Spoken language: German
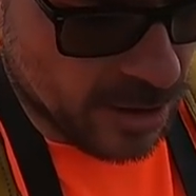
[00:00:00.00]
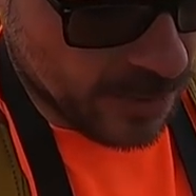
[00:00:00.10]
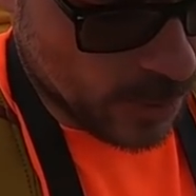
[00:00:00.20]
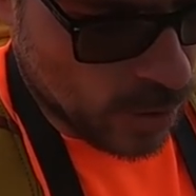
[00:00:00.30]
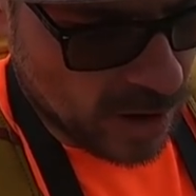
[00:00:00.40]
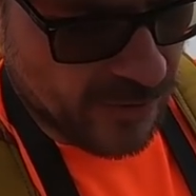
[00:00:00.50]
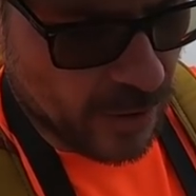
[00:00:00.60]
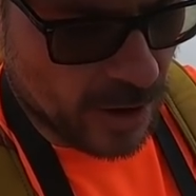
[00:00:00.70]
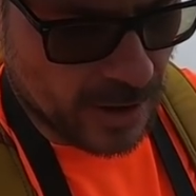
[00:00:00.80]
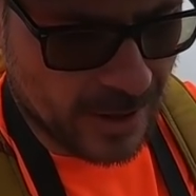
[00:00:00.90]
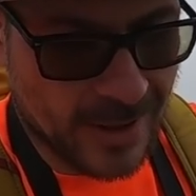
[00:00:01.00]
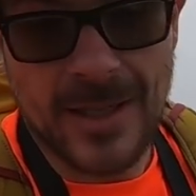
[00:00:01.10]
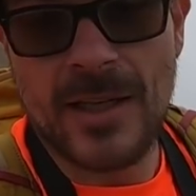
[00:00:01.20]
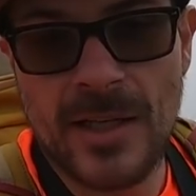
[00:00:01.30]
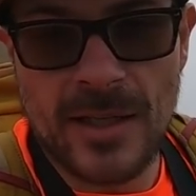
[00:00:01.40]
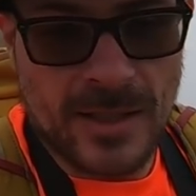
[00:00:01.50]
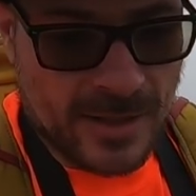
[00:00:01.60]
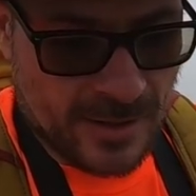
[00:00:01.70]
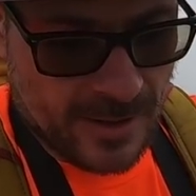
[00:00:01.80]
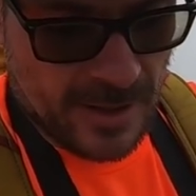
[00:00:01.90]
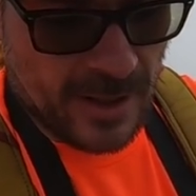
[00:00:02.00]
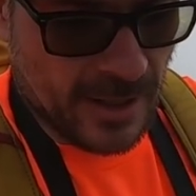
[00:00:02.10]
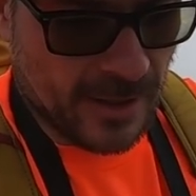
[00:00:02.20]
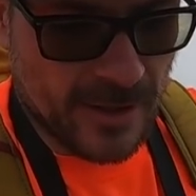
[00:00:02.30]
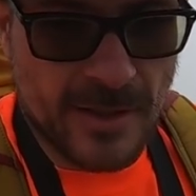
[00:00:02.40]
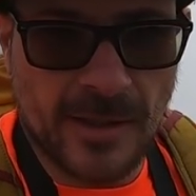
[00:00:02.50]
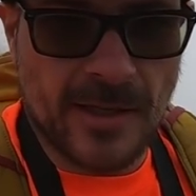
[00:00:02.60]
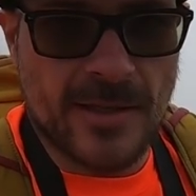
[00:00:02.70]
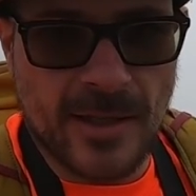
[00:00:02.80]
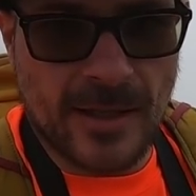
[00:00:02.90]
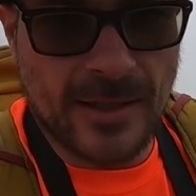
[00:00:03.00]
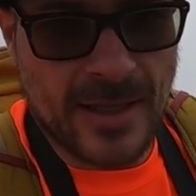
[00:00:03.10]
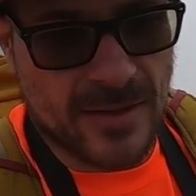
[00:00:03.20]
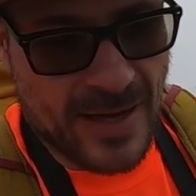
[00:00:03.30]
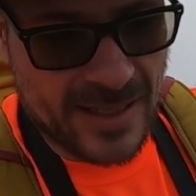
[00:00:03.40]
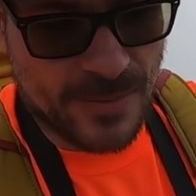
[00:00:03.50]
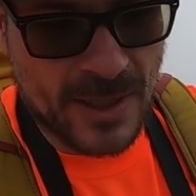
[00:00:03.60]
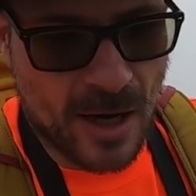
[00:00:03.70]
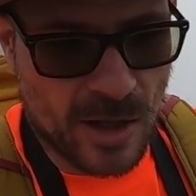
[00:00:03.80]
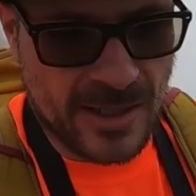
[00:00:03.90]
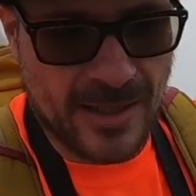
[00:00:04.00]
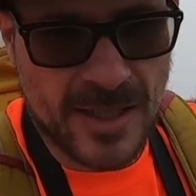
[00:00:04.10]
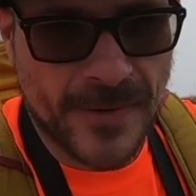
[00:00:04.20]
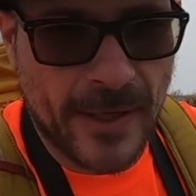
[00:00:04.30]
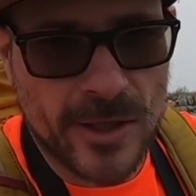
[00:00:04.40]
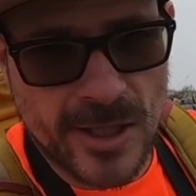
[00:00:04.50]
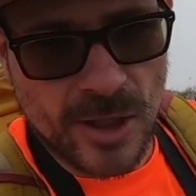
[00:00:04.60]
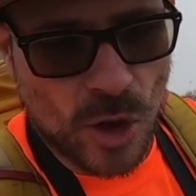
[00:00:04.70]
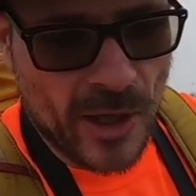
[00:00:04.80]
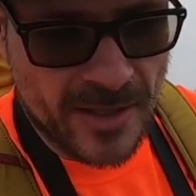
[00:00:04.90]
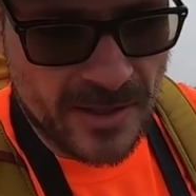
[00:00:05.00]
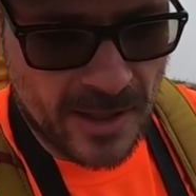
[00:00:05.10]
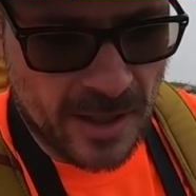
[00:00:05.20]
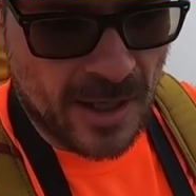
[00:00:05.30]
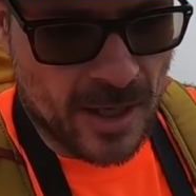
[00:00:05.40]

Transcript: Ich habe nachgefragt diejenigen, die es interessiert, das Watzmannhaus hat 2019